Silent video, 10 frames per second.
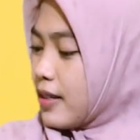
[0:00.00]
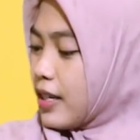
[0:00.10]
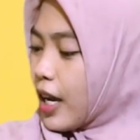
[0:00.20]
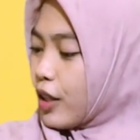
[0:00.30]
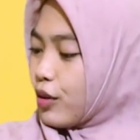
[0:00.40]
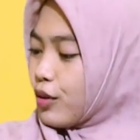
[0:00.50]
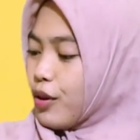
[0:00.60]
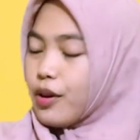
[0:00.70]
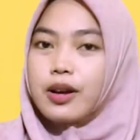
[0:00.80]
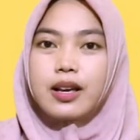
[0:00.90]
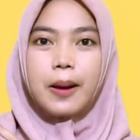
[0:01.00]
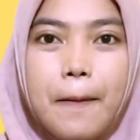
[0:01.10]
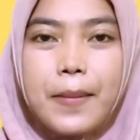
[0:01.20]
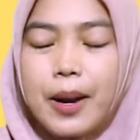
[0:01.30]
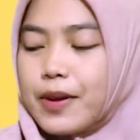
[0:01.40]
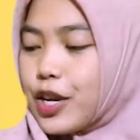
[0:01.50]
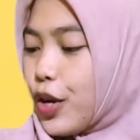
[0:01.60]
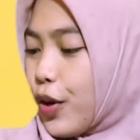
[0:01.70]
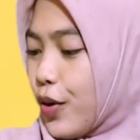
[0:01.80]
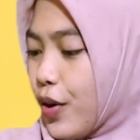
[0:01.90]
Yaitu
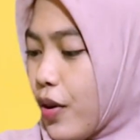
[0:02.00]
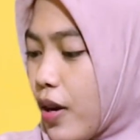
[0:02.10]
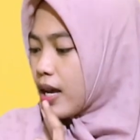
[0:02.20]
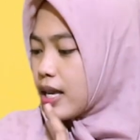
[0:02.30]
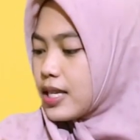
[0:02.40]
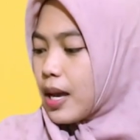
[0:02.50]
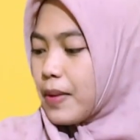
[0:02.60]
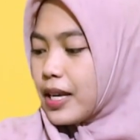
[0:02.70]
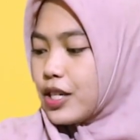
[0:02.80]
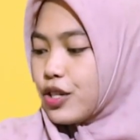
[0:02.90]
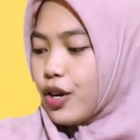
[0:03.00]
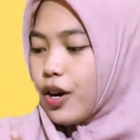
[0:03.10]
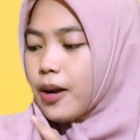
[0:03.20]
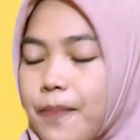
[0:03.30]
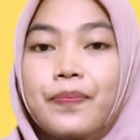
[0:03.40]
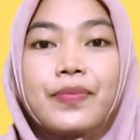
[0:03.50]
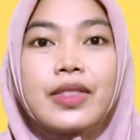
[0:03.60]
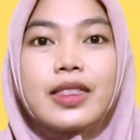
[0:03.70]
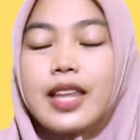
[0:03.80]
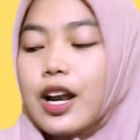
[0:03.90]
barbecue, sambal hijau,
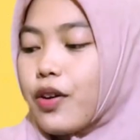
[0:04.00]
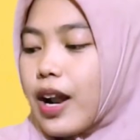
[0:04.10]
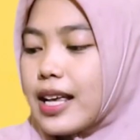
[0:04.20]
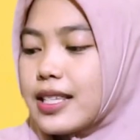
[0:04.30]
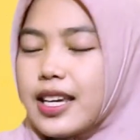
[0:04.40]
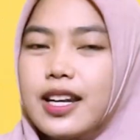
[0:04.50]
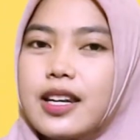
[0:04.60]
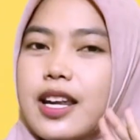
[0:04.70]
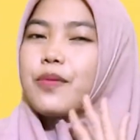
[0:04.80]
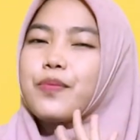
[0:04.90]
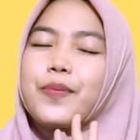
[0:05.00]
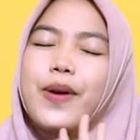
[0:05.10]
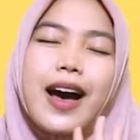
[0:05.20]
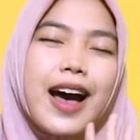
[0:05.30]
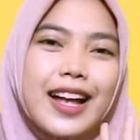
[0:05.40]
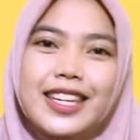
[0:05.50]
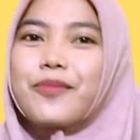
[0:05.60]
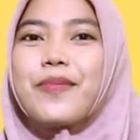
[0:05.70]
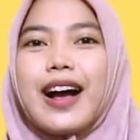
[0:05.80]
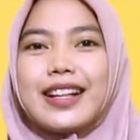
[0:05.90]
telur asin, dan banyak
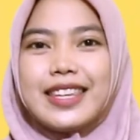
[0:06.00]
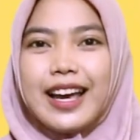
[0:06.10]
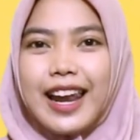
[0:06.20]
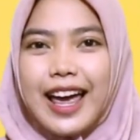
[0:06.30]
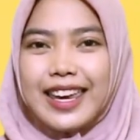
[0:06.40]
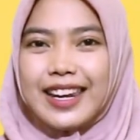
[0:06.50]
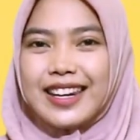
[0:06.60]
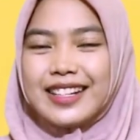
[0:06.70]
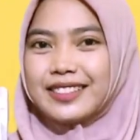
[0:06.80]
banget yang lain.